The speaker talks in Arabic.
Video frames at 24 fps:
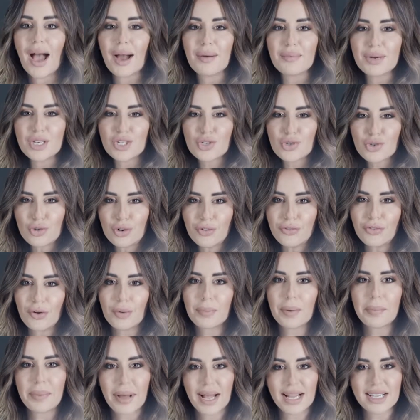عم نشوفه
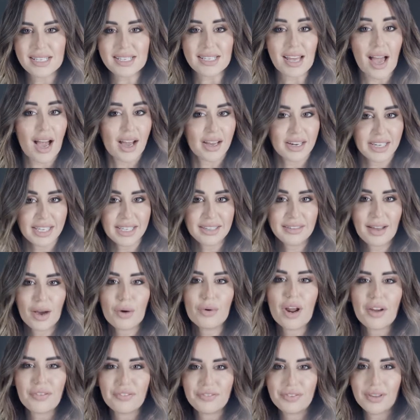ببلت عريضة
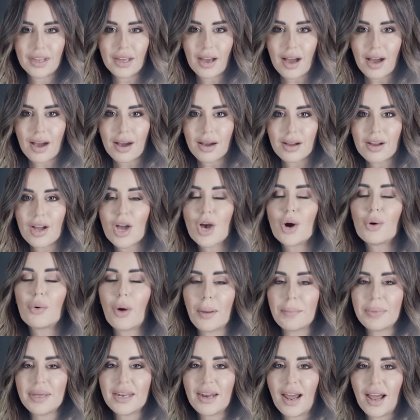ورفيعة
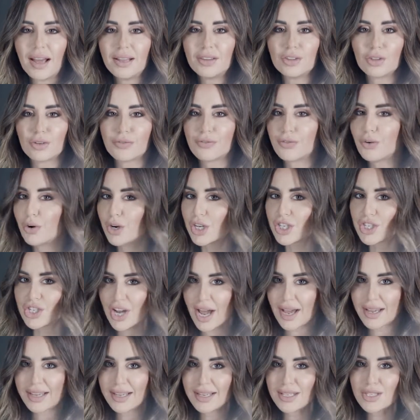وعم بينحطوا فوق
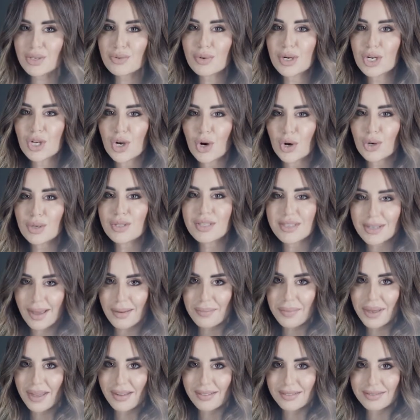الجاكيتس والكوتس
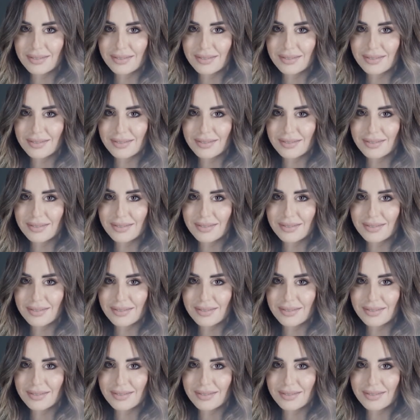كمان